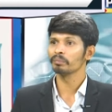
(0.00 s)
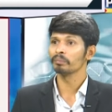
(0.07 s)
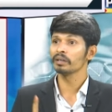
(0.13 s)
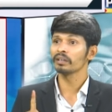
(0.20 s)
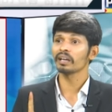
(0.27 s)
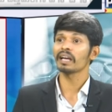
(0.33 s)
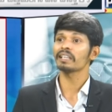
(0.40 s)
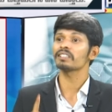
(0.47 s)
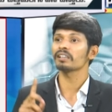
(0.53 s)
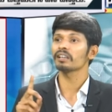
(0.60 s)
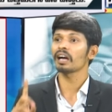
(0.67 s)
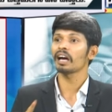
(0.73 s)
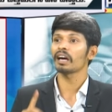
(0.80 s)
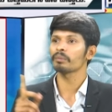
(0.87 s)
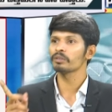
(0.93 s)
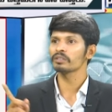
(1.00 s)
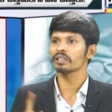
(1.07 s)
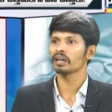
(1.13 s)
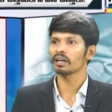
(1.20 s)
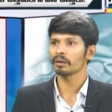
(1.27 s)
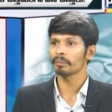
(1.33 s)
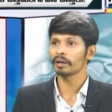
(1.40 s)
మీకు నాచురల్గా హార్మోన్
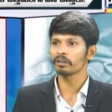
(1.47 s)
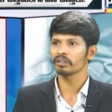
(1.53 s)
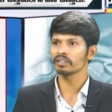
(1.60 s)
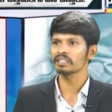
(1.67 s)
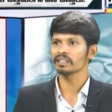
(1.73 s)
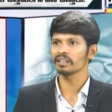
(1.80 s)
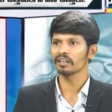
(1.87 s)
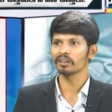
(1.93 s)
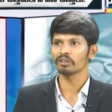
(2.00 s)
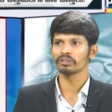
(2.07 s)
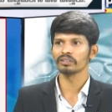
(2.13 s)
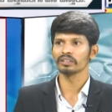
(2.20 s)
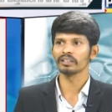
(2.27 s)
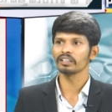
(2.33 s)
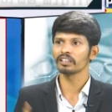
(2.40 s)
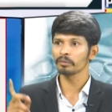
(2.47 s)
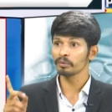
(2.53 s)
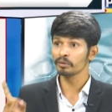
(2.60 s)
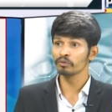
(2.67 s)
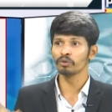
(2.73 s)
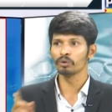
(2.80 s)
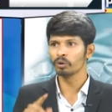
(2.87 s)
మెలటైన్ సెగ్రిగేట్ అవుతుంది ఎందుకంటే
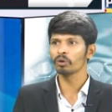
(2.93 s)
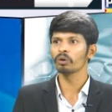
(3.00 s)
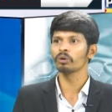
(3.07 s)
మీ ఫుడ్లో